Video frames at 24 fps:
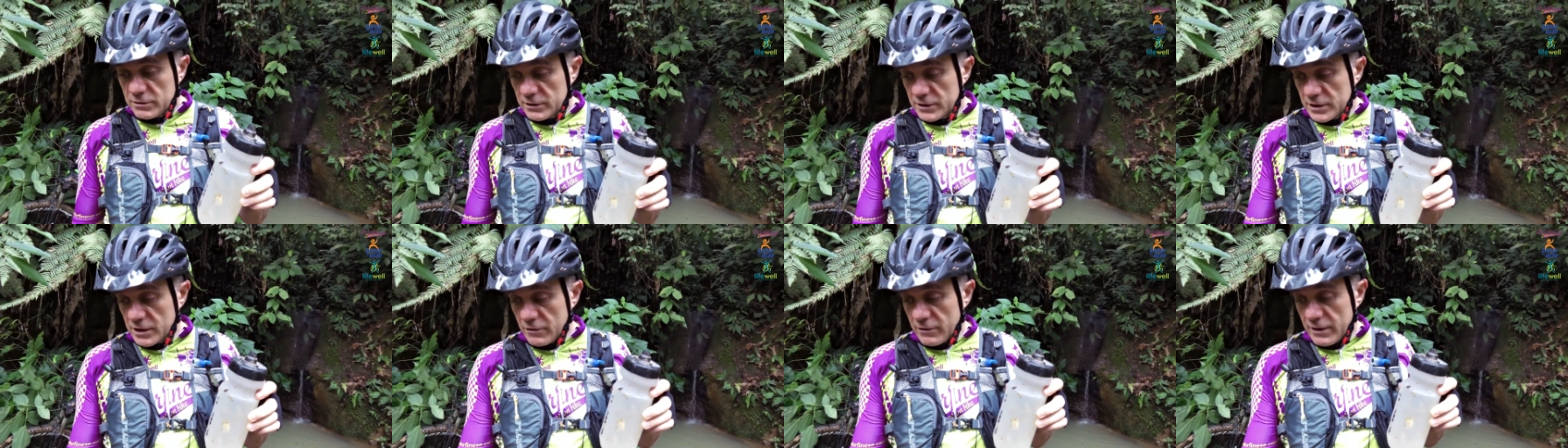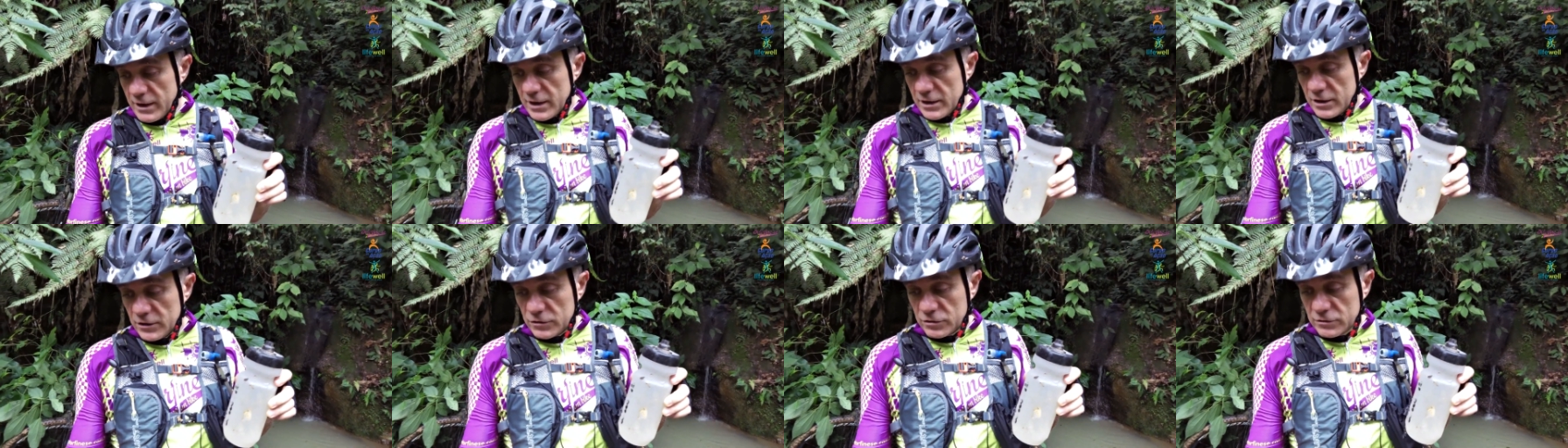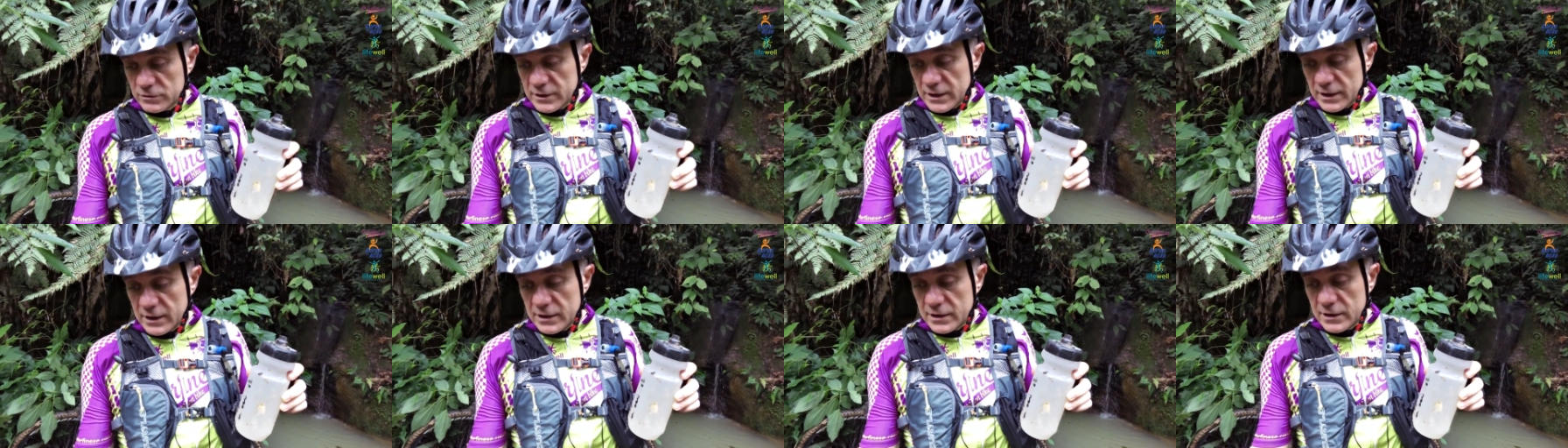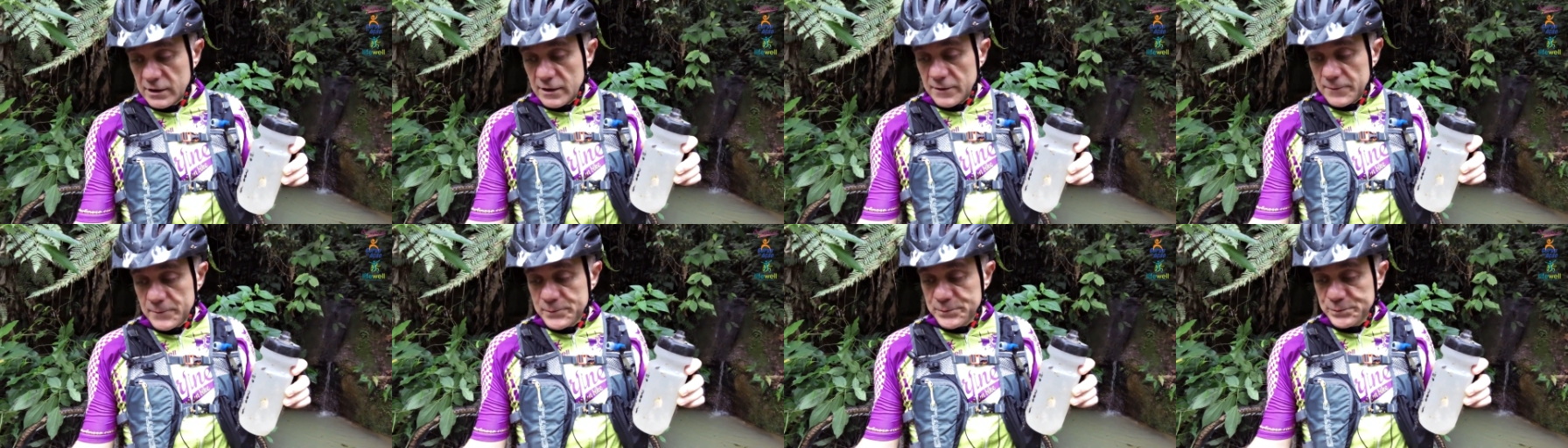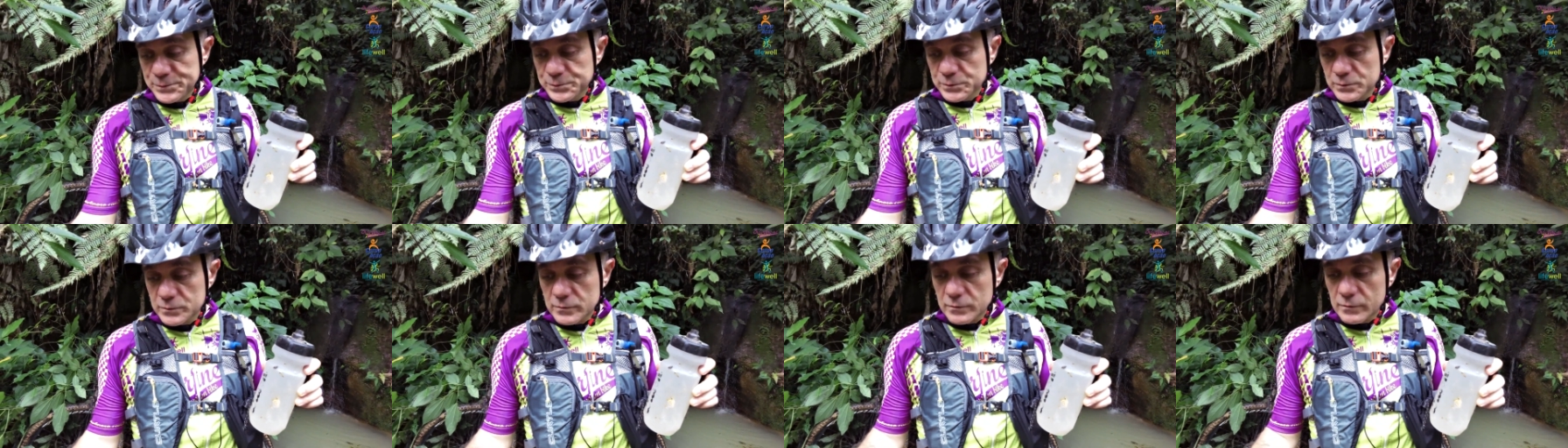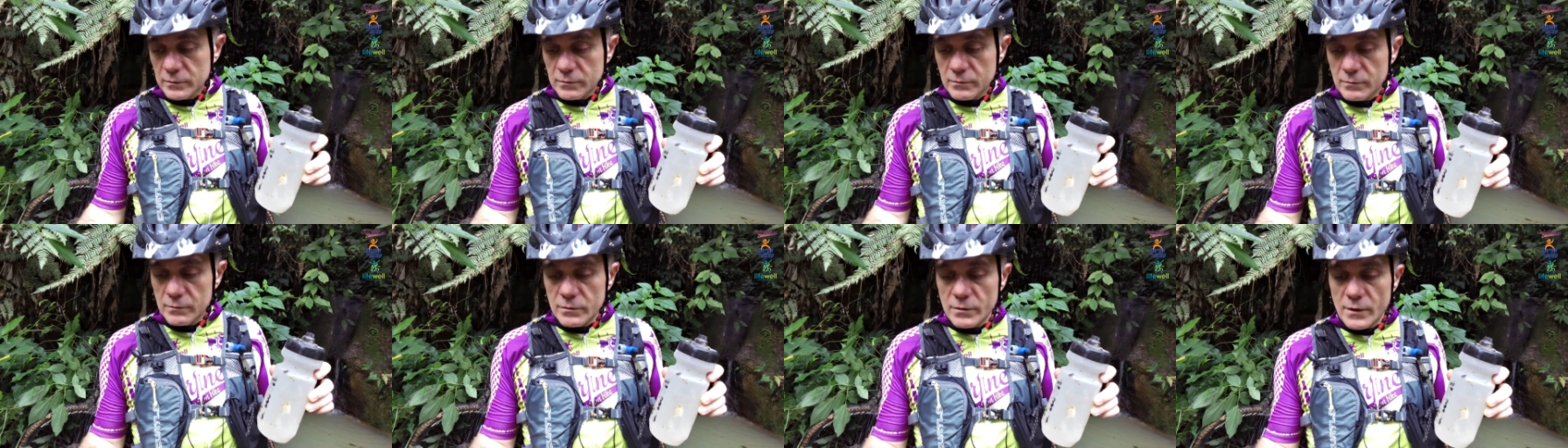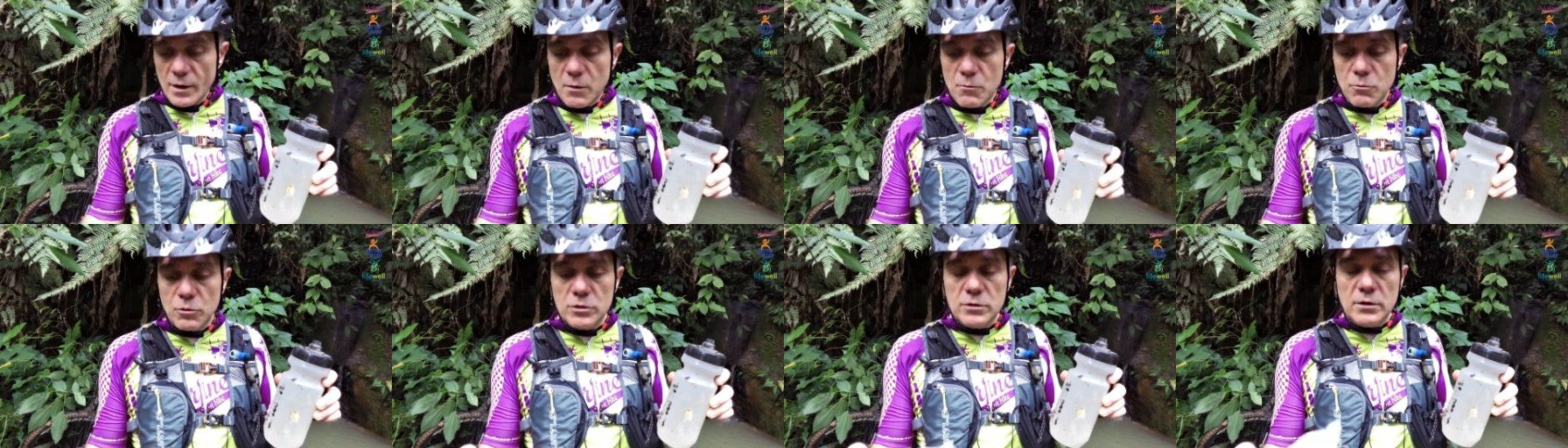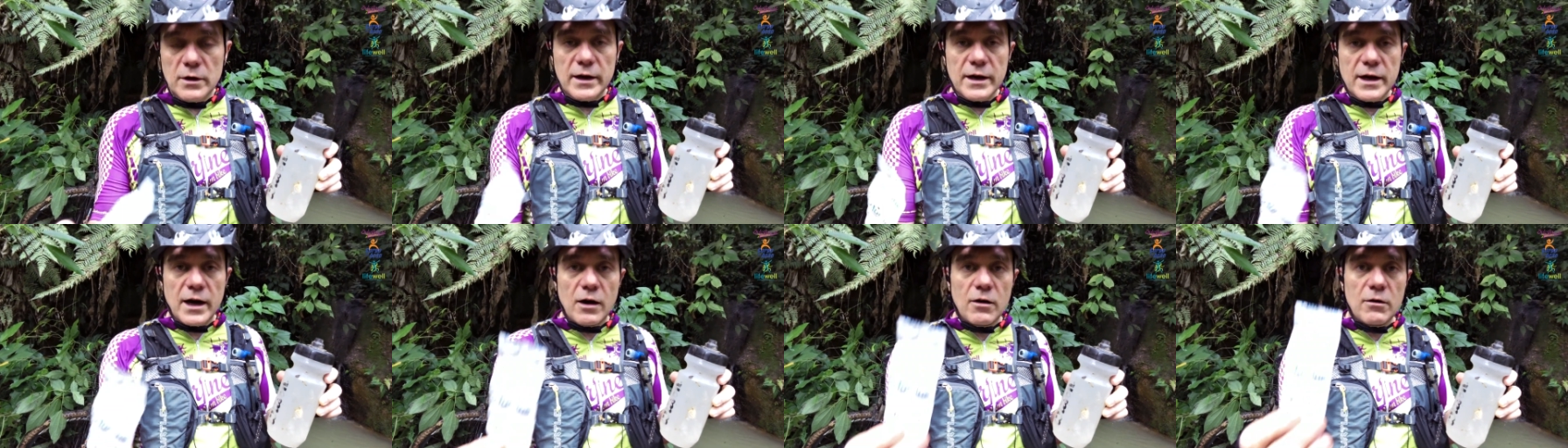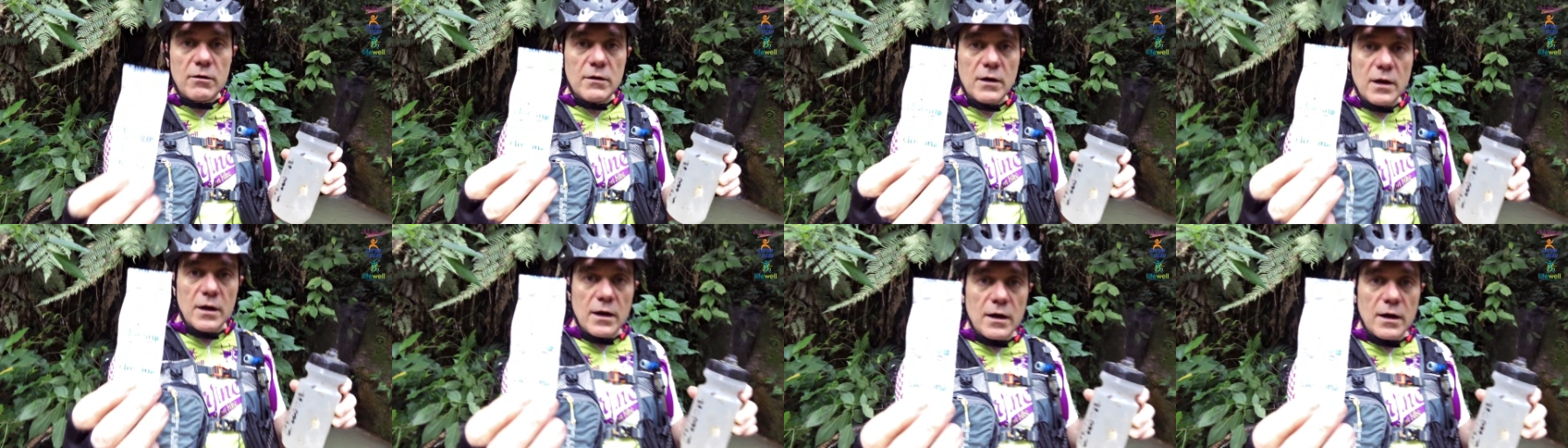Então é isso, tá aqui, muito legal.